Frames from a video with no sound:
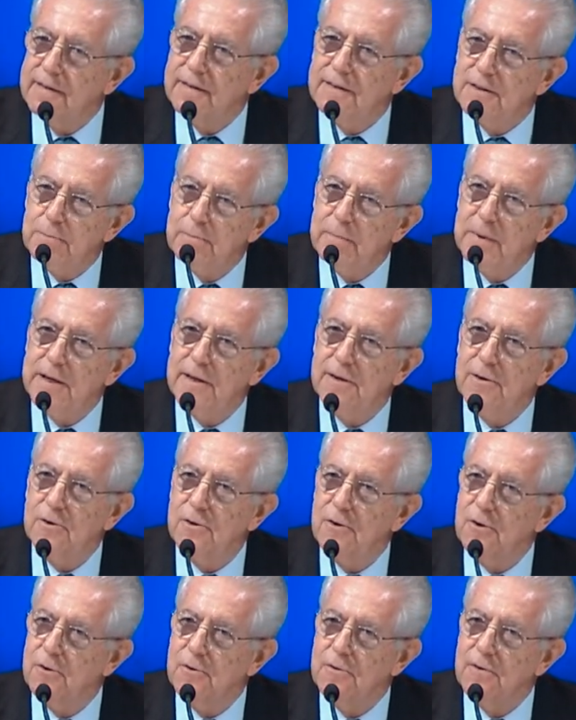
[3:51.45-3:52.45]

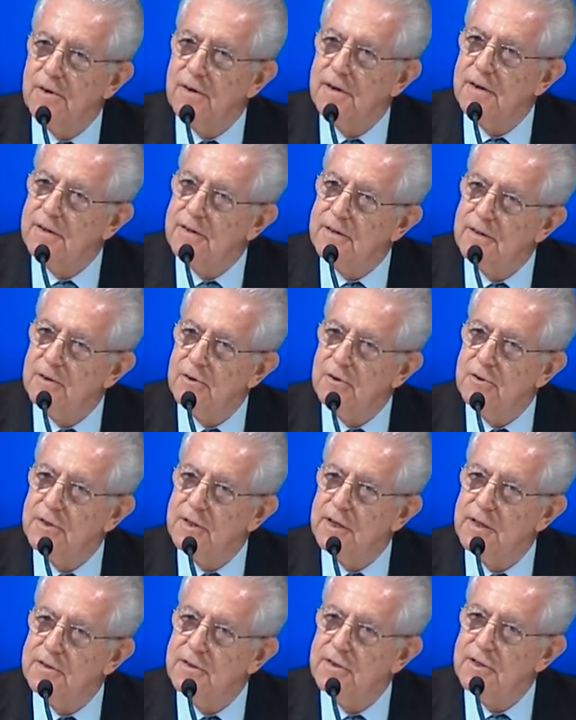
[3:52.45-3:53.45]
spero, con
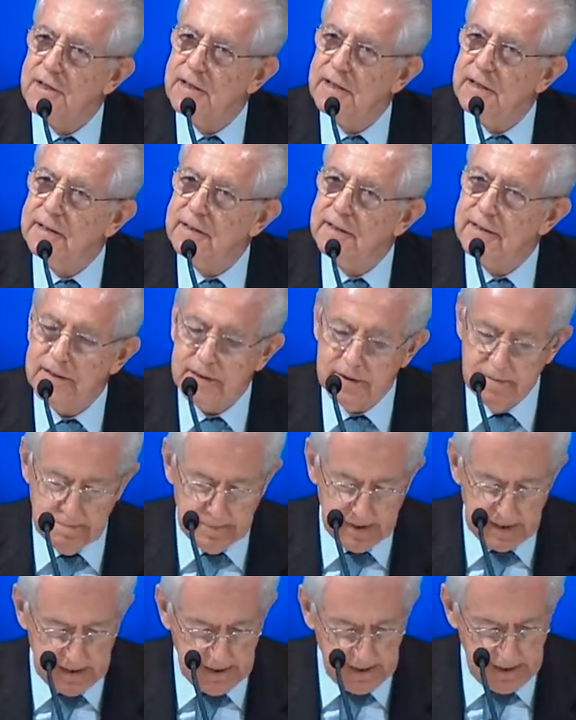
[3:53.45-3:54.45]
nostalgia e
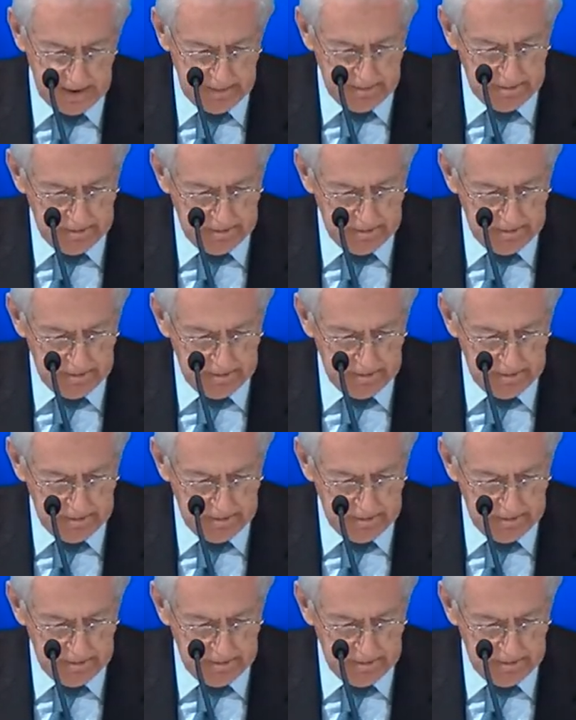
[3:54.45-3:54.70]
simpatia.